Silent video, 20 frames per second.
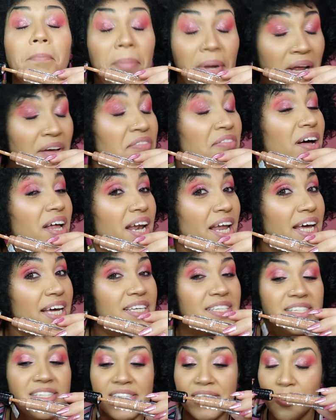
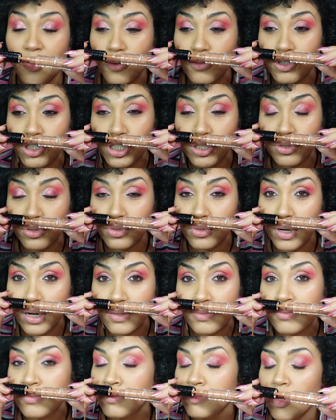prevalece,
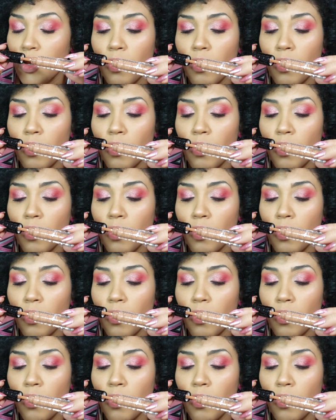continua